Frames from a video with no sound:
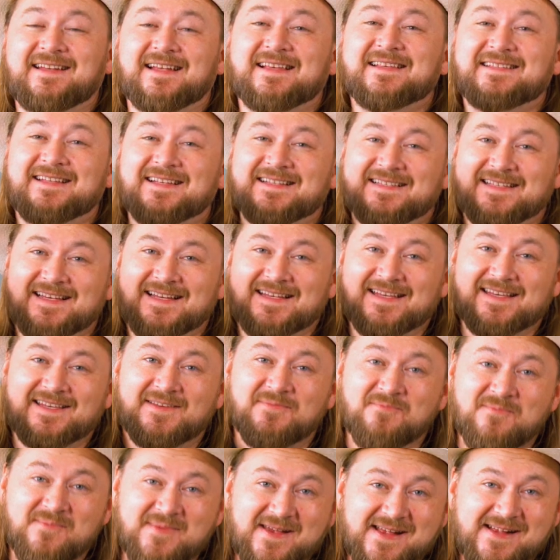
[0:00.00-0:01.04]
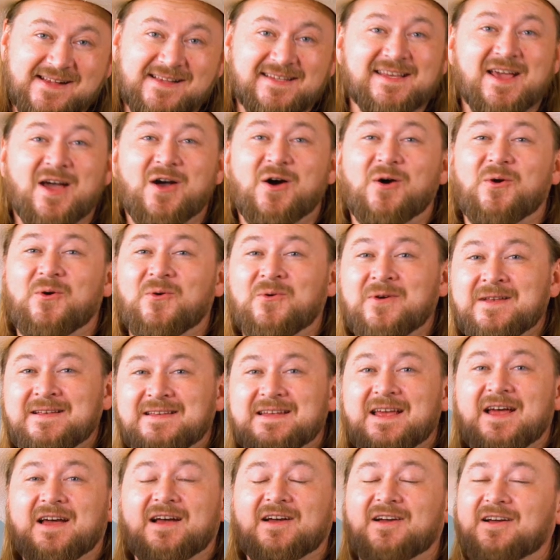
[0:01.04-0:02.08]
dass tatsächlich Milch
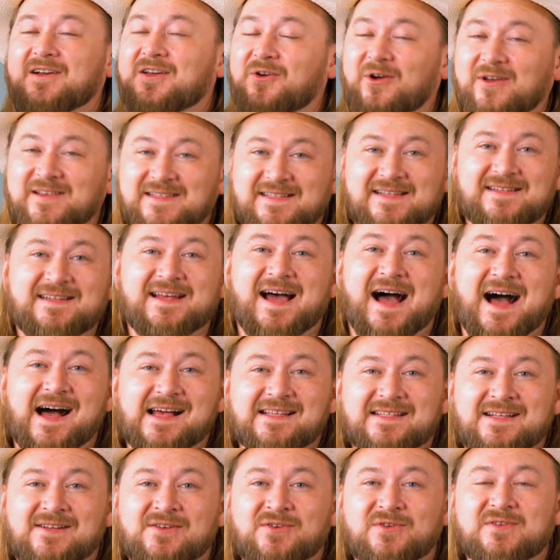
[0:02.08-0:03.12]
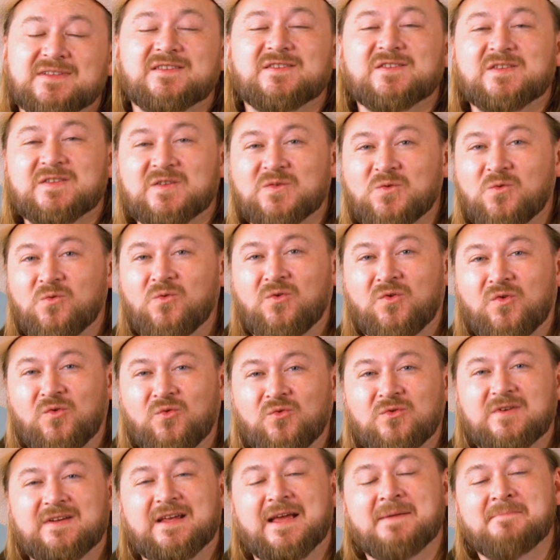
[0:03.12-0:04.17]
und geröstete Haselnuss so
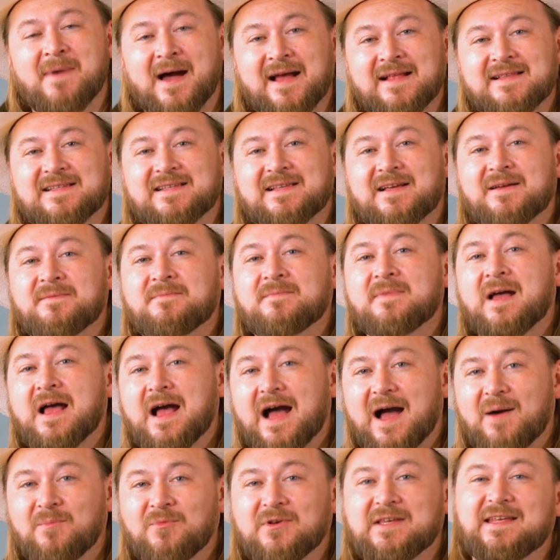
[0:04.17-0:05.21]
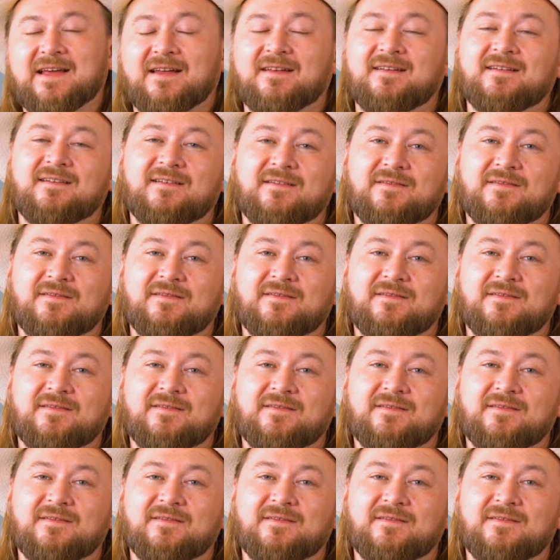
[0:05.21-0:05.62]
gut gemeinsam harmonieren.